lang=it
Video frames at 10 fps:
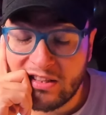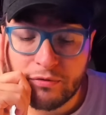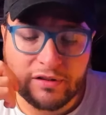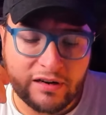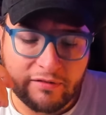
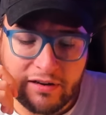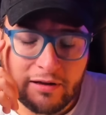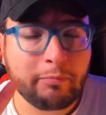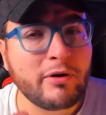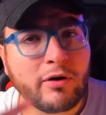devo dire la
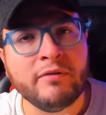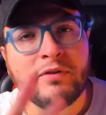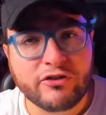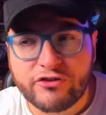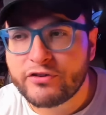verità, però
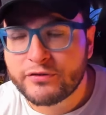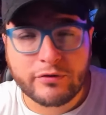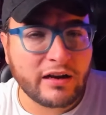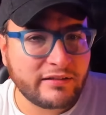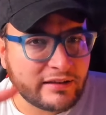invece ce ne
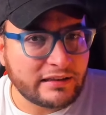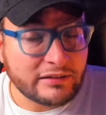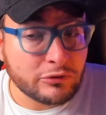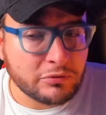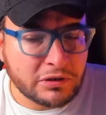sono altre che
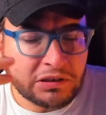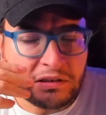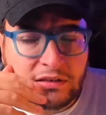secondo me